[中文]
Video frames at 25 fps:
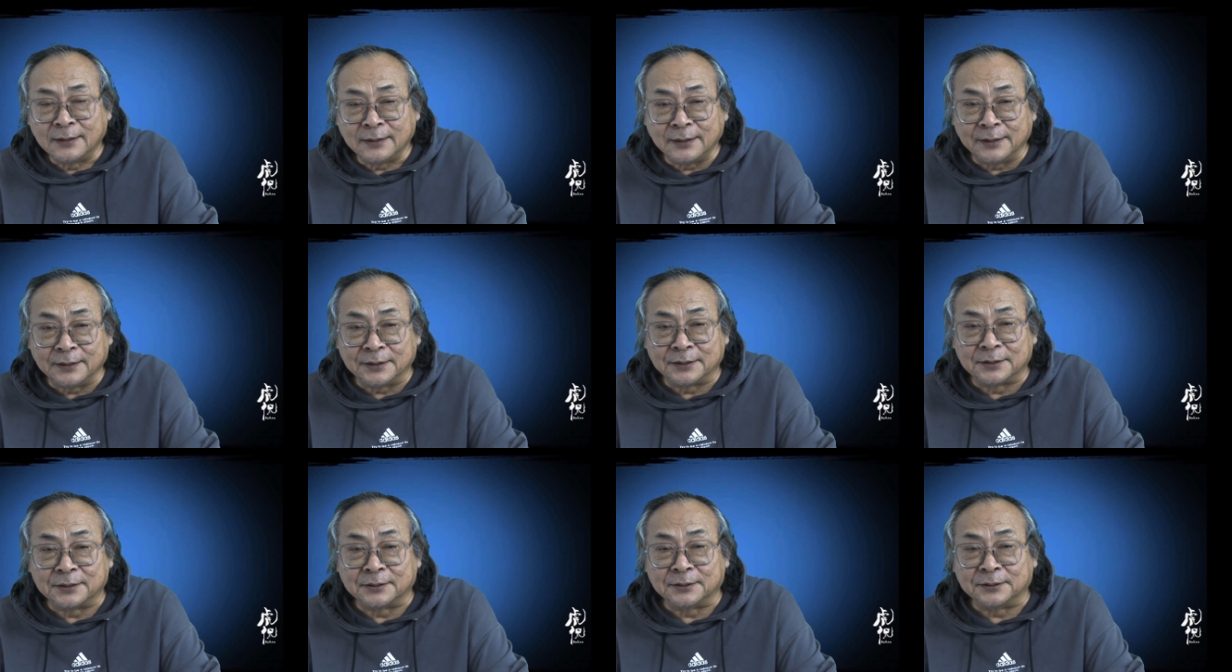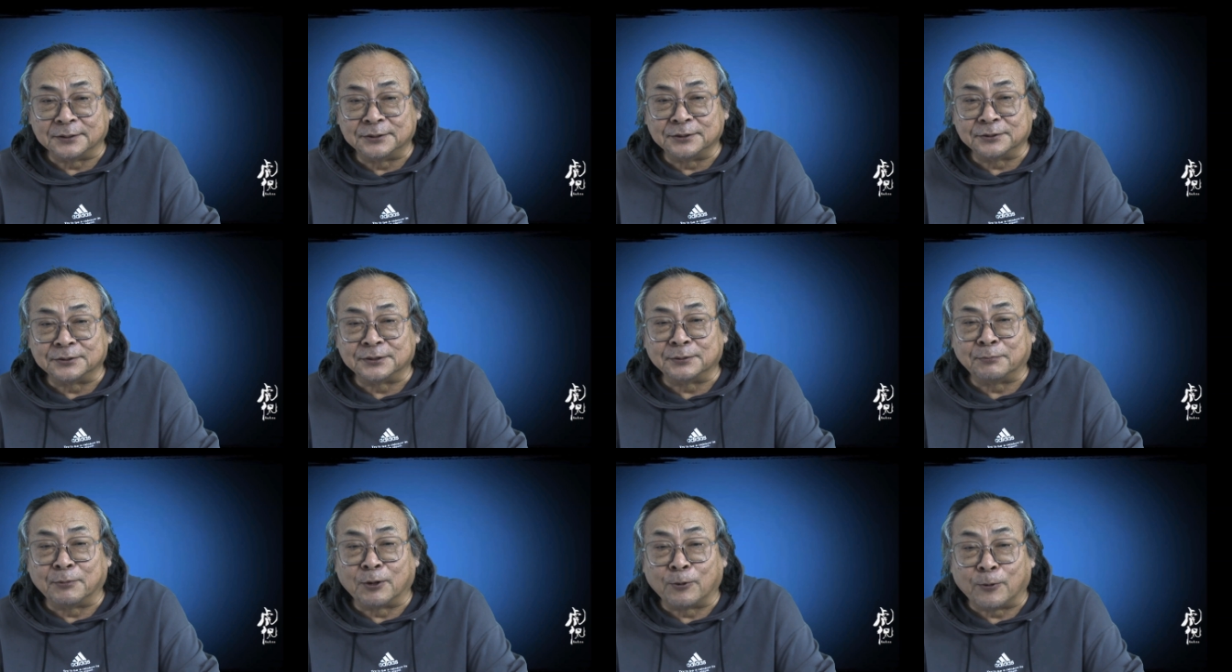历史
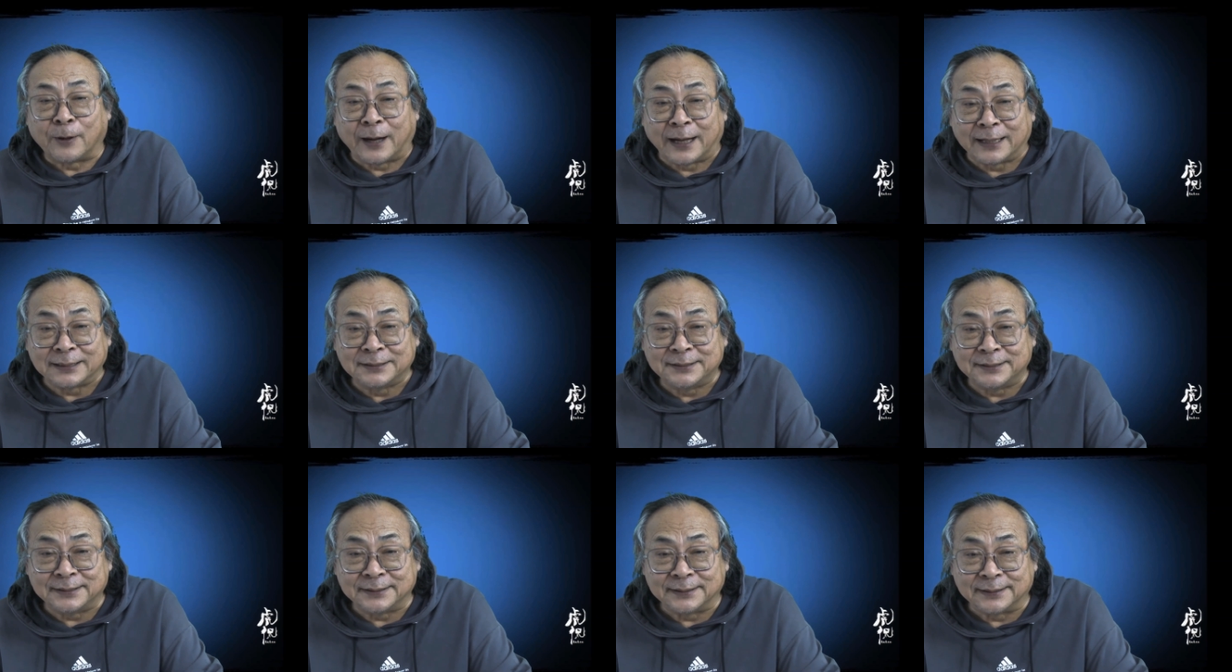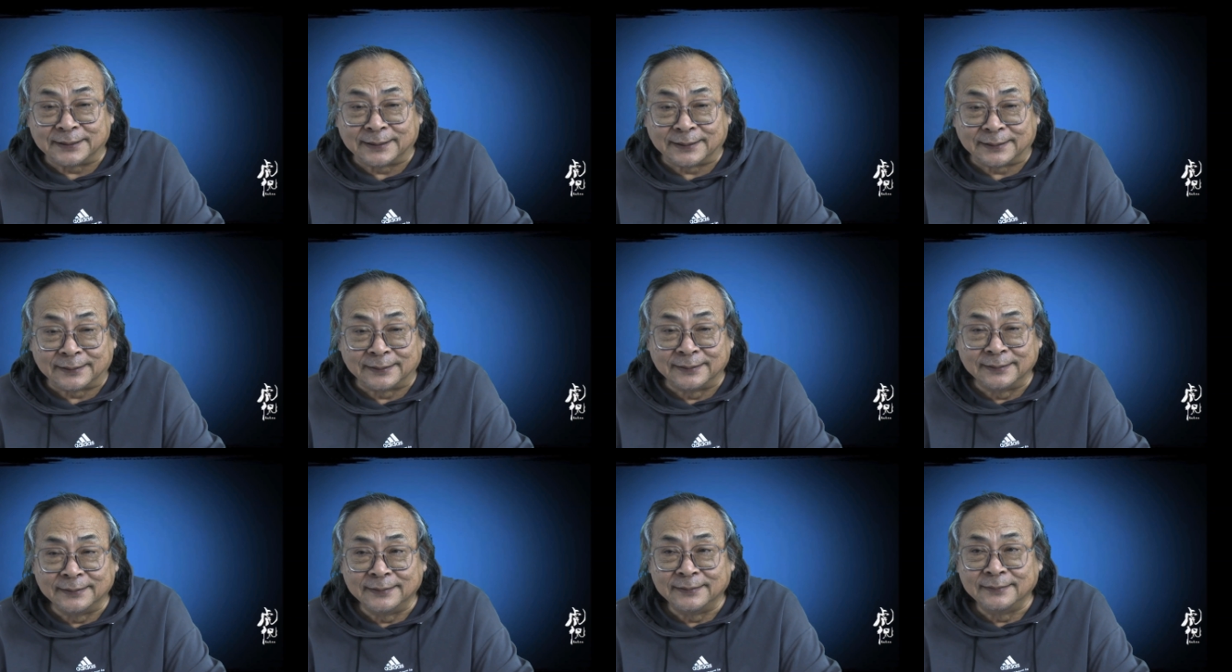就这么滑稽
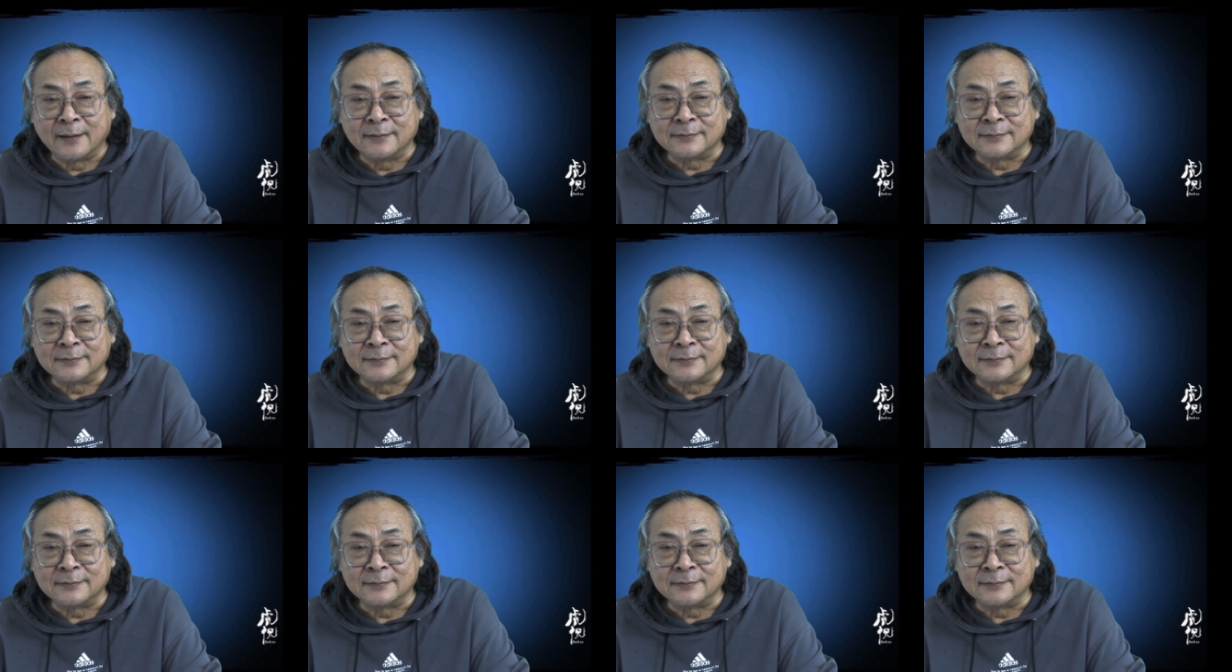啊。